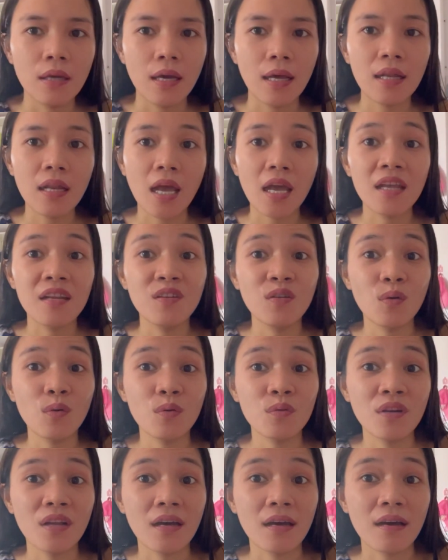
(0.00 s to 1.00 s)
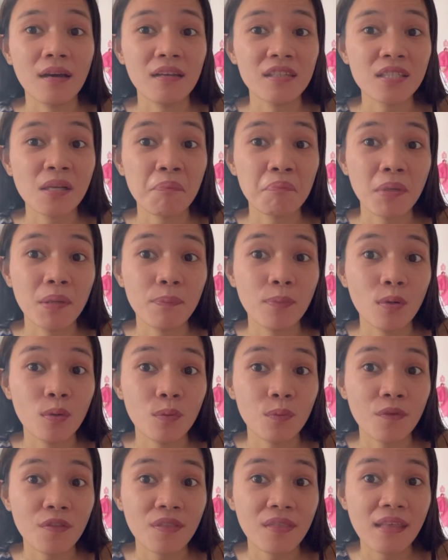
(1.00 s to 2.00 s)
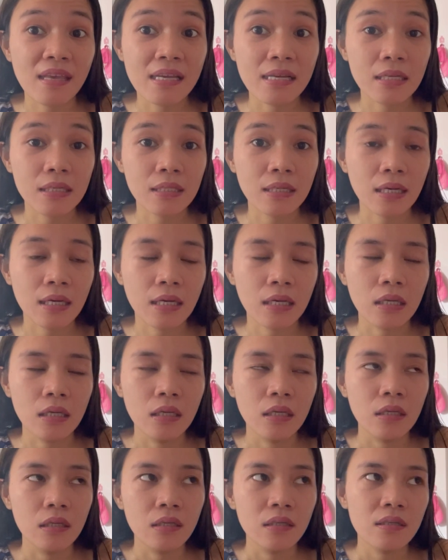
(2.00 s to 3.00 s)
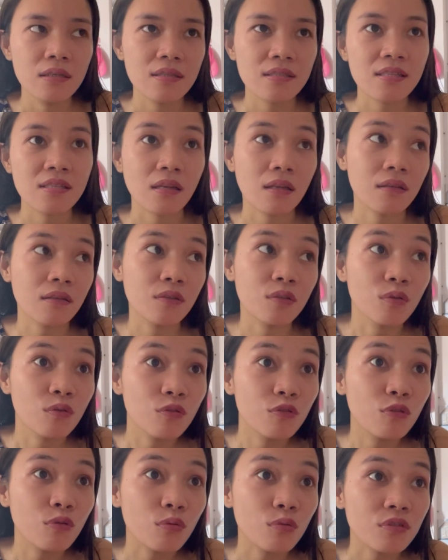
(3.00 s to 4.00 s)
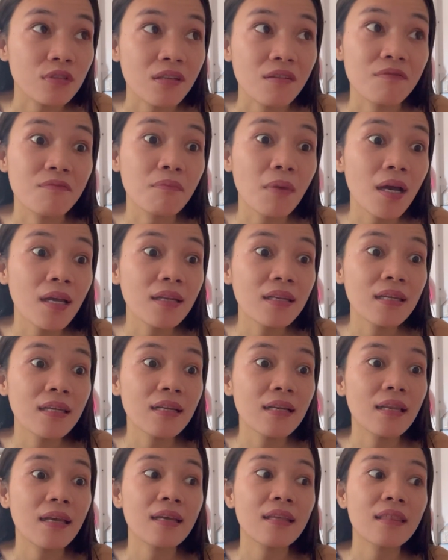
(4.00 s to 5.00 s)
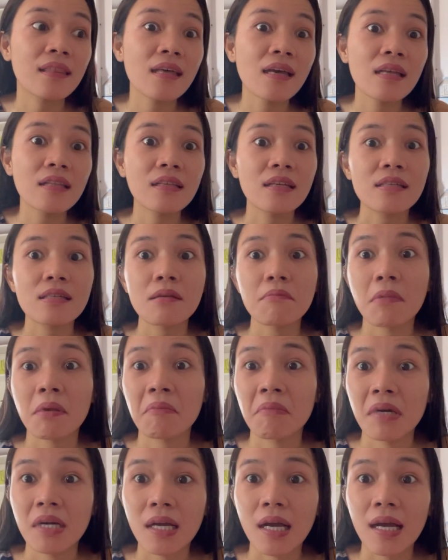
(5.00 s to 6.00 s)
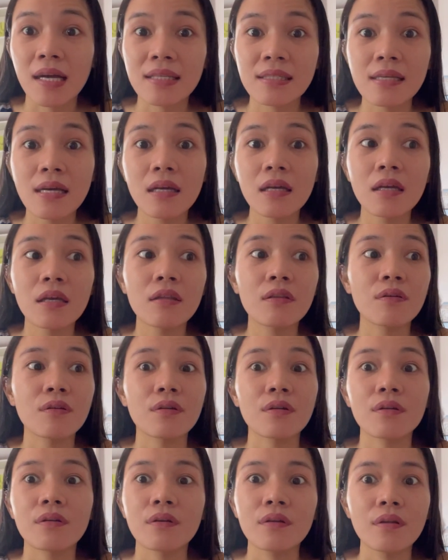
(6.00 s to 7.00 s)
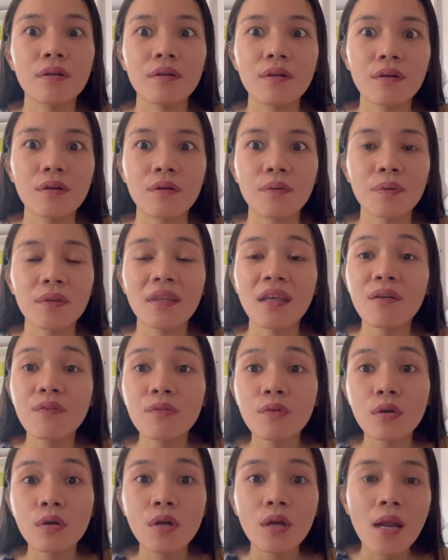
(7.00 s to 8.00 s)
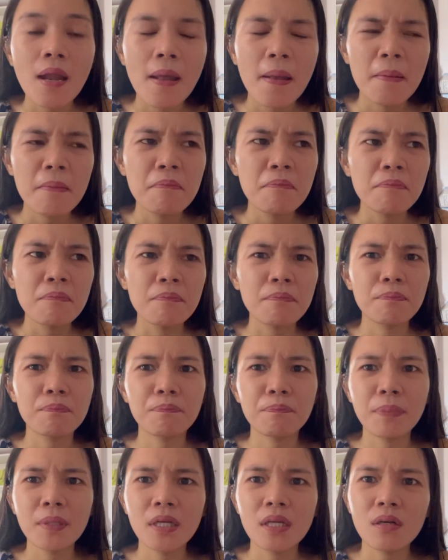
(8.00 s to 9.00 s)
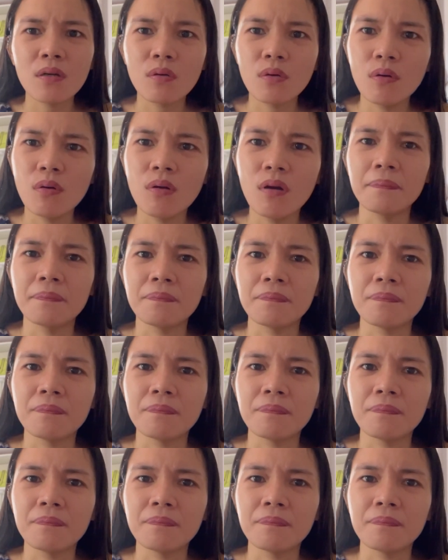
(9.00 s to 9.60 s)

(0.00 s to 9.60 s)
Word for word: I, know na some people would think na it's not good to save money like that kasi may magkakasakit or, or whatever. Pero,